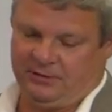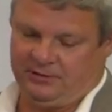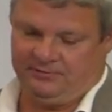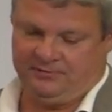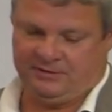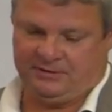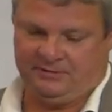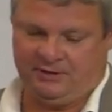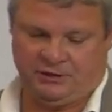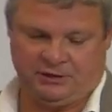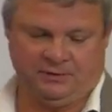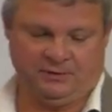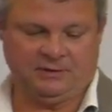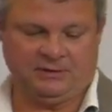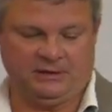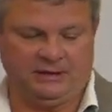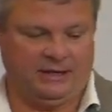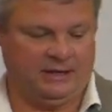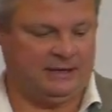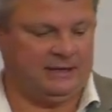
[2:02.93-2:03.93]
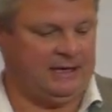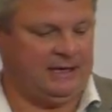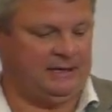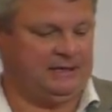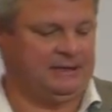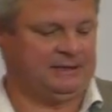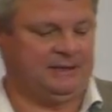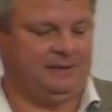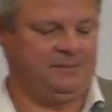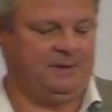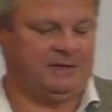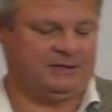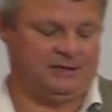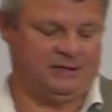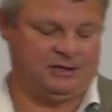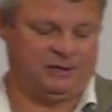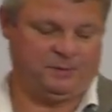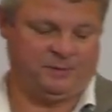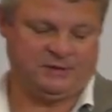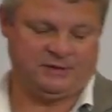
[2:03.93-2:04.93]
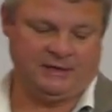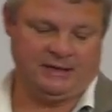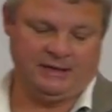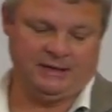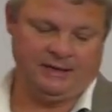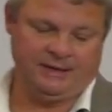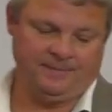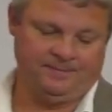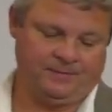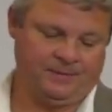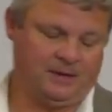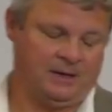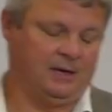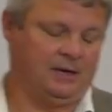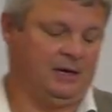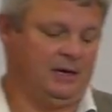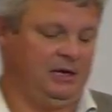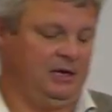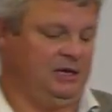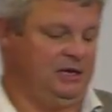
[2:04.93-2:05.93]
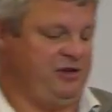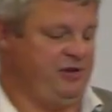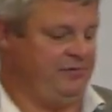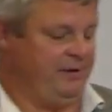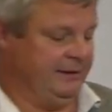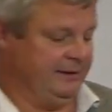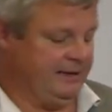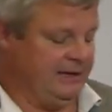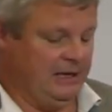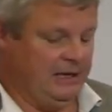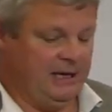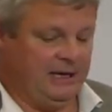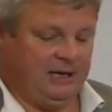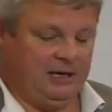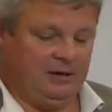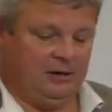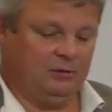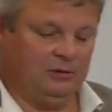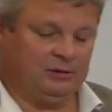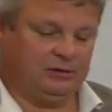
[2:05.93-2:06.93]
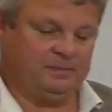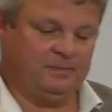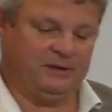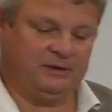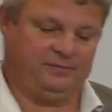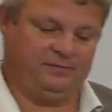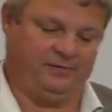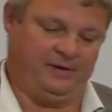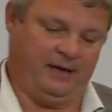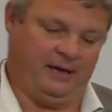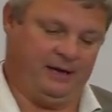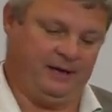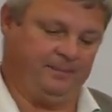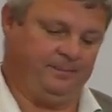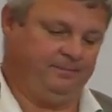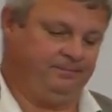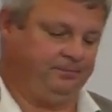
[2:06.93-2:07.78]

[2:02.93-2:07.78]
высвечиваться на экране, это место из Писания. Евангелие от Матфея.